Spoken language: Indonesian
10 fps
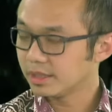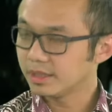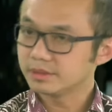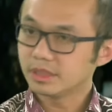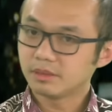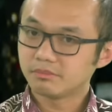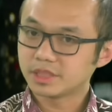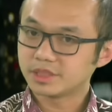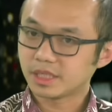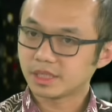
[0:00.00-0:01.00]
karena uh,
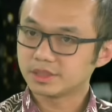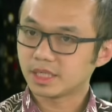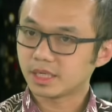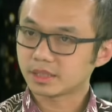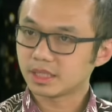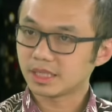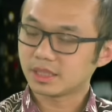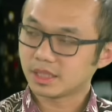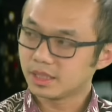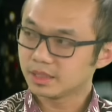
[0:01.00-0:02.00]
masyarakat Jakarta
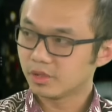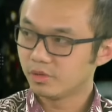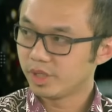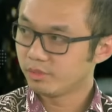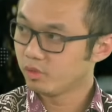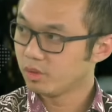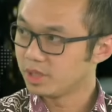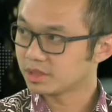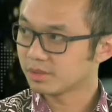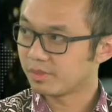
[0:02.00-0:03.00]
katakanlah tahun 2012
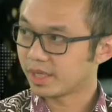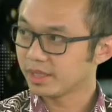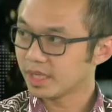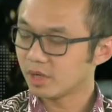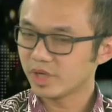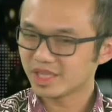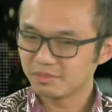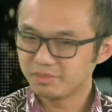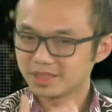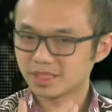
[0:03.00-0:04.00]
kemarin kalau
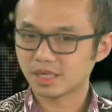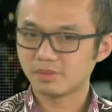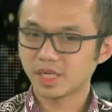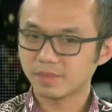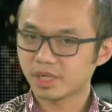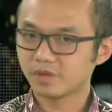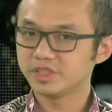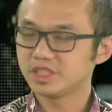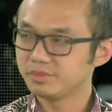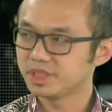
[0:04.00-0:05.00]
kita bicara bagaimana
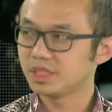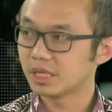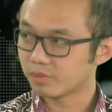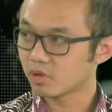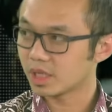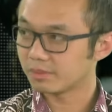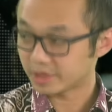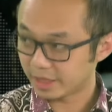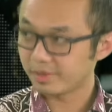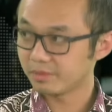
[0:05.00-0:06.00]
visi misi dan
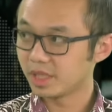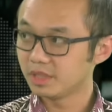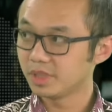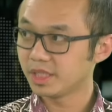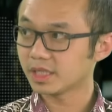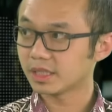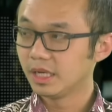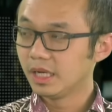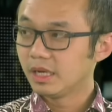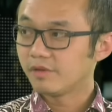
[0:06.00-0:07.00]
program saya pribadi melihat
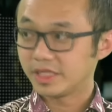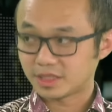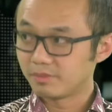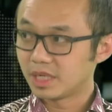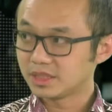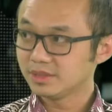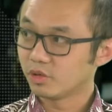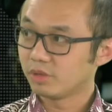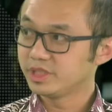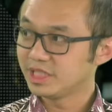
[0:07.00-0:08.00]
Faisal Basri
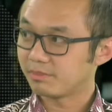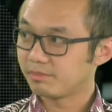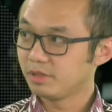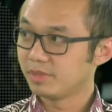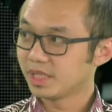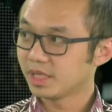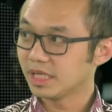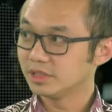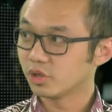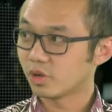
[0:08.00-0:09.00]
jauh lebih siap dibandingkan
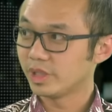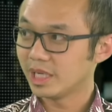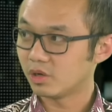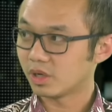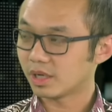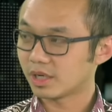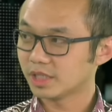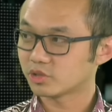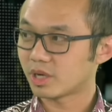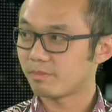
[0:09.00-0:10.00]
dengan Jokowi Ahok karena
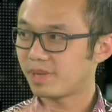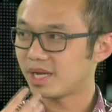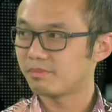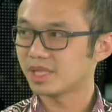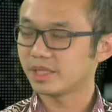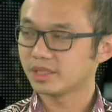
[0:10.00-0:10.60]
okay. dia seorang pengamat